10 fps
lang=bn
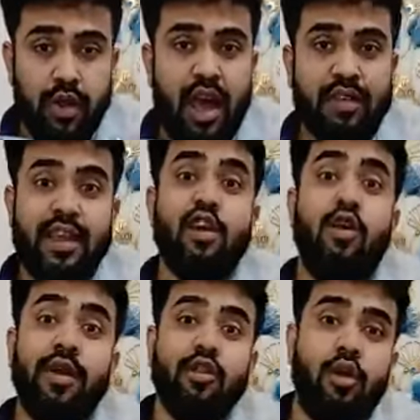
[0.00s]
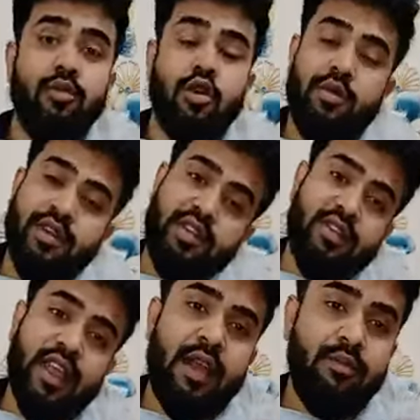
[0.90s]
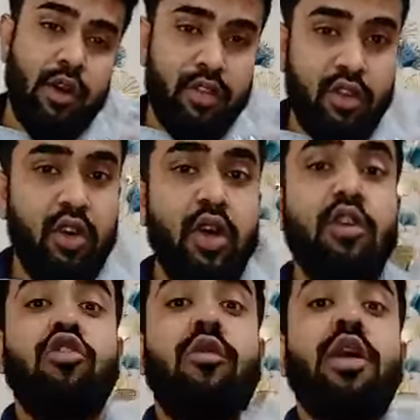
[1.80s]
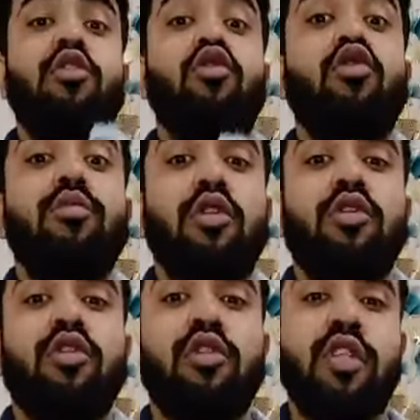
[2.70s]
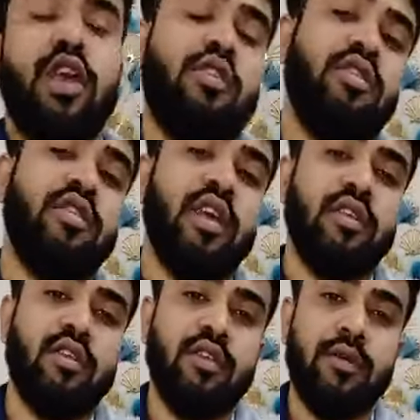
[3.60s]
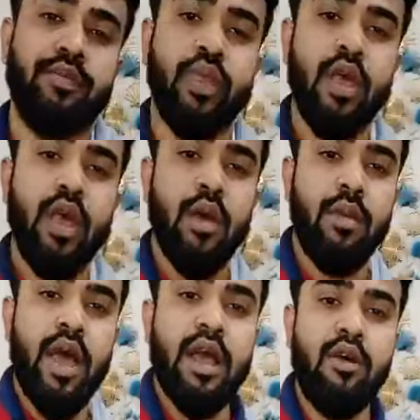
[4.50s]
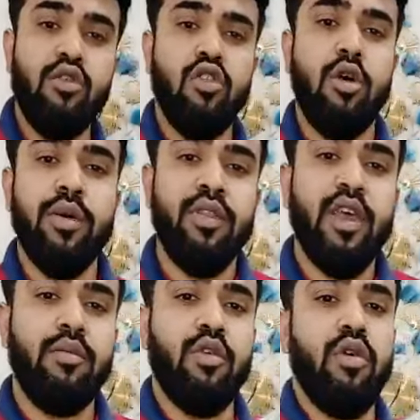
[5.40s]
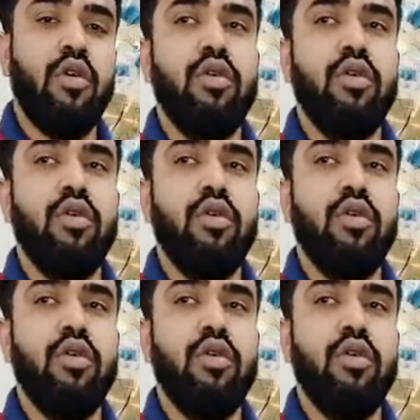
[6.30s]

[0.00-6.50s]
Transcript: হবে আজকে কমেন্ট কম কম আসতেছে কেন বলেন তো সবাই খুব মনোযোগ দিয়ে অ্যাড্রেস দেখতেছে ভাইয়া গাউন কবে দেখবো